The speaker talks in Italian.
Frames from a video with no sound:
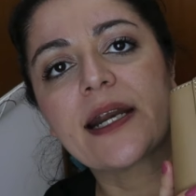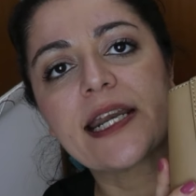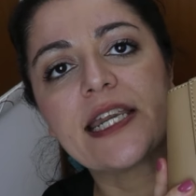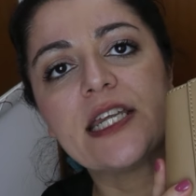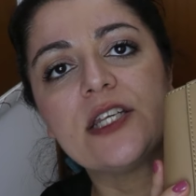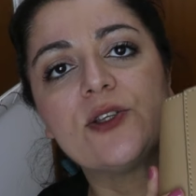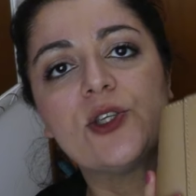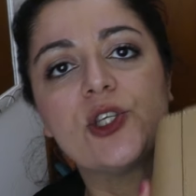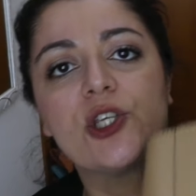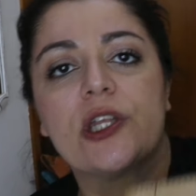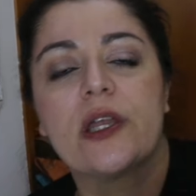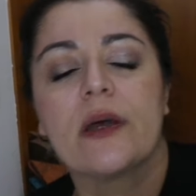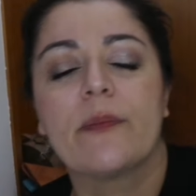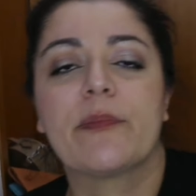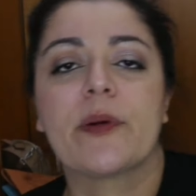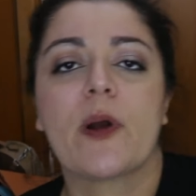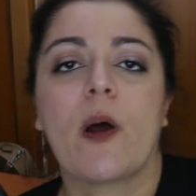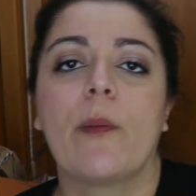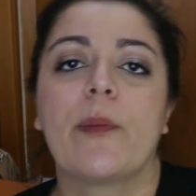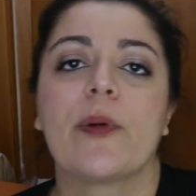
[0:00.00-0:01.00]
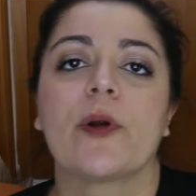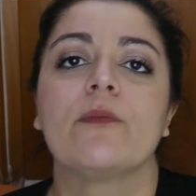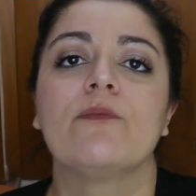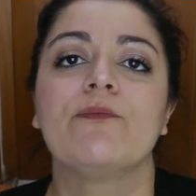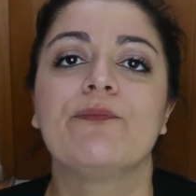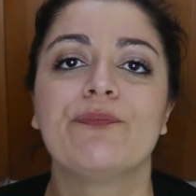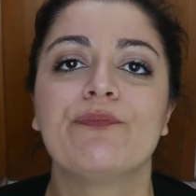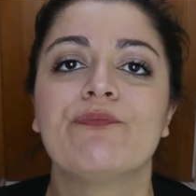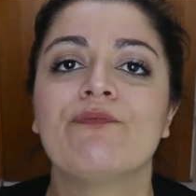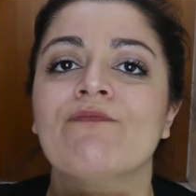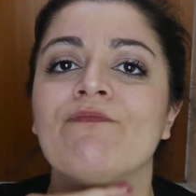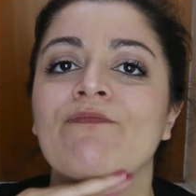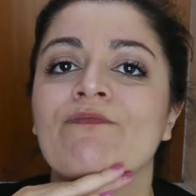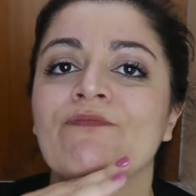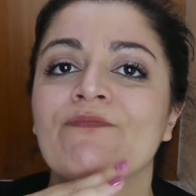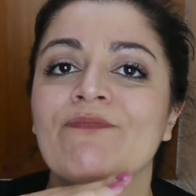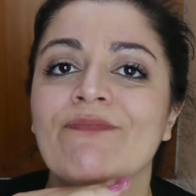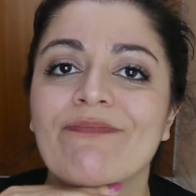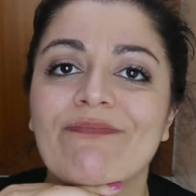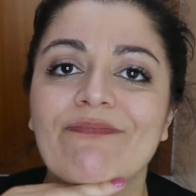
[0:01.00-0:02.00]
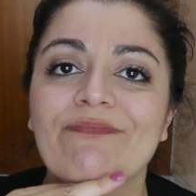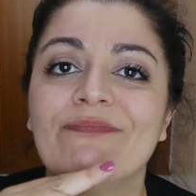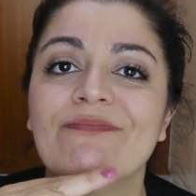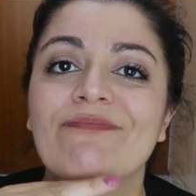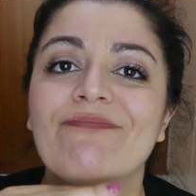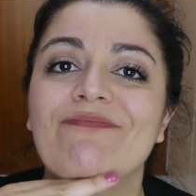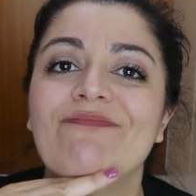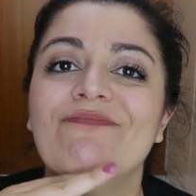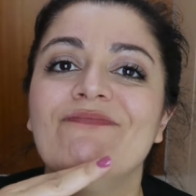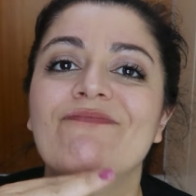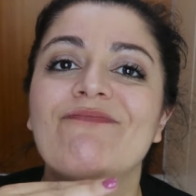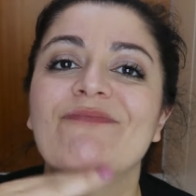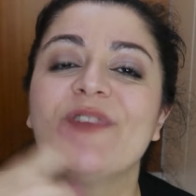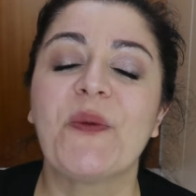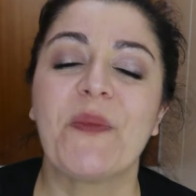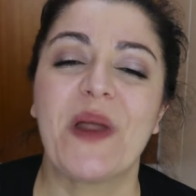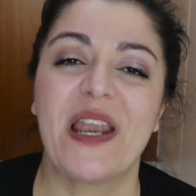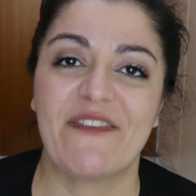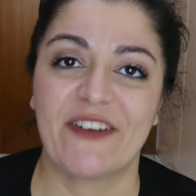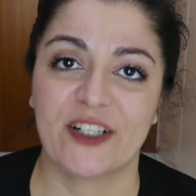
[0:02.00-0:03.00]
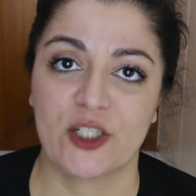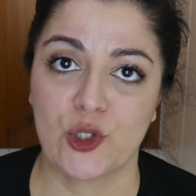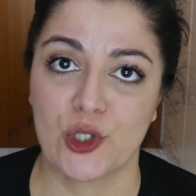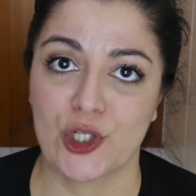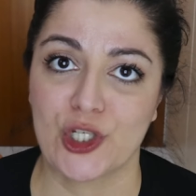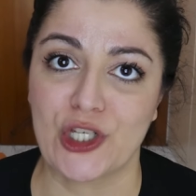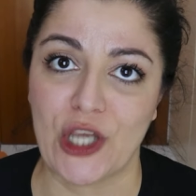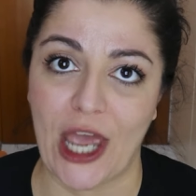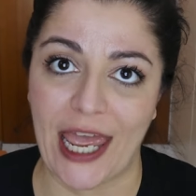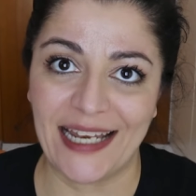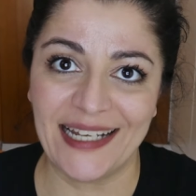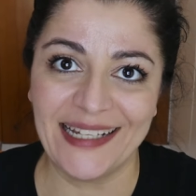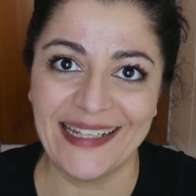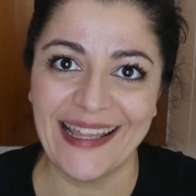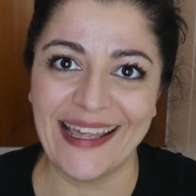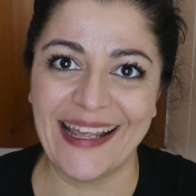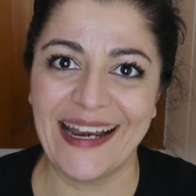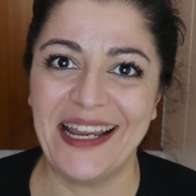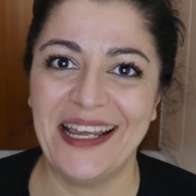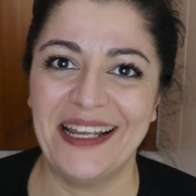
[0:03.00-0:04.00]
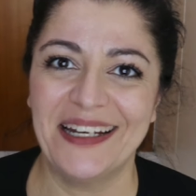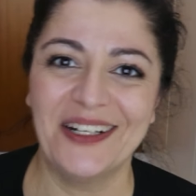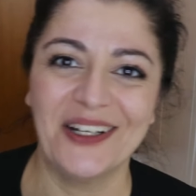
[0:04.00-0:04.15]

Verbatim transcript: rigide proprio non me le faccio scendere,